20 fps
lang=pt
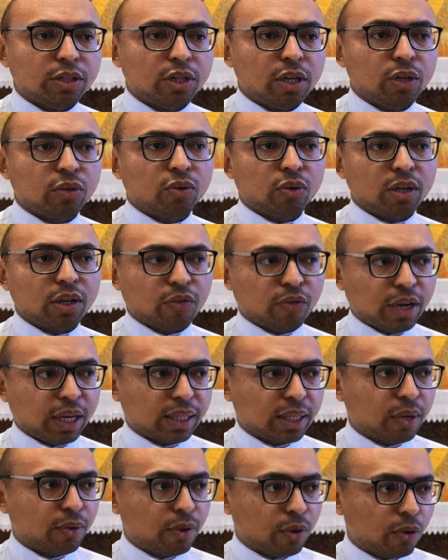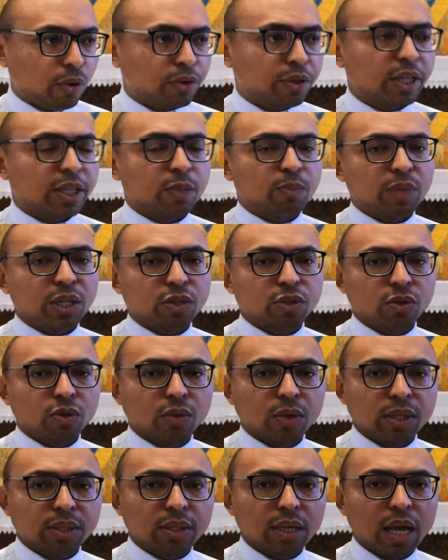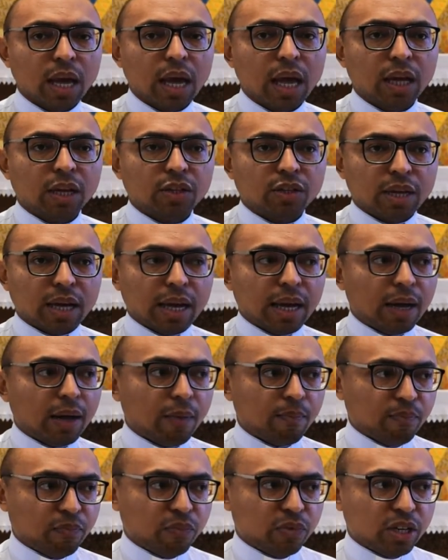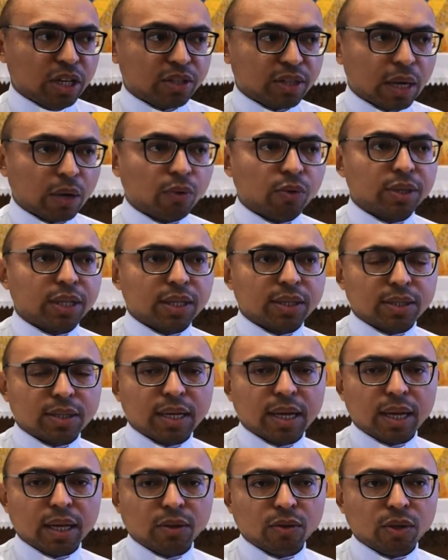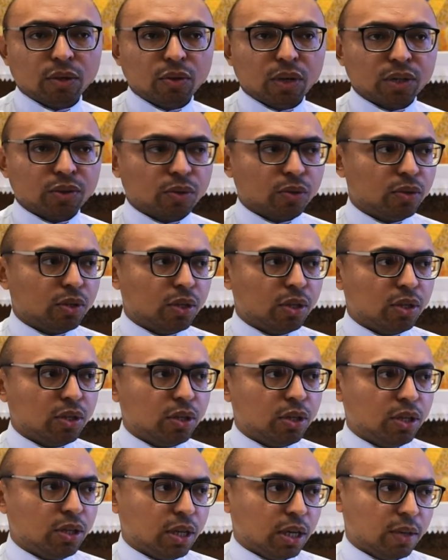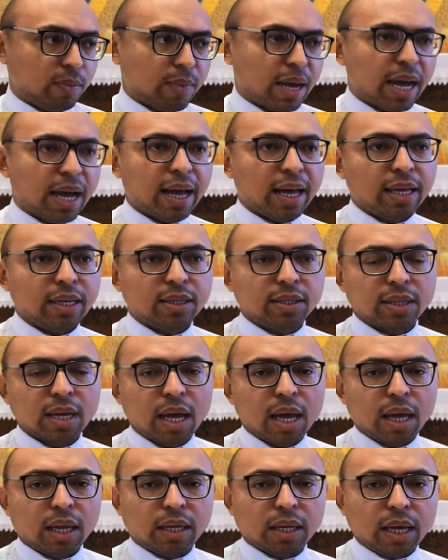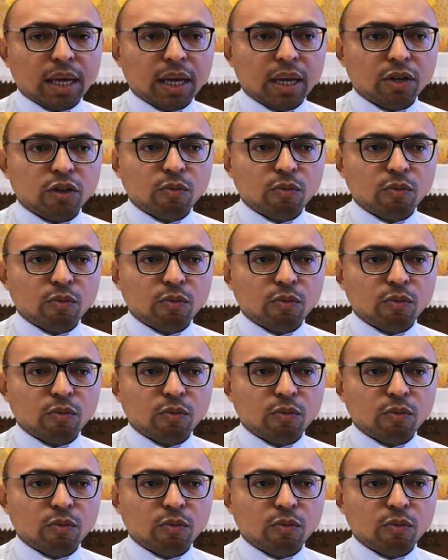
a diretoria vai até o encontro das pessoas, já, já está acontecendo a doação de, de, de animais, né?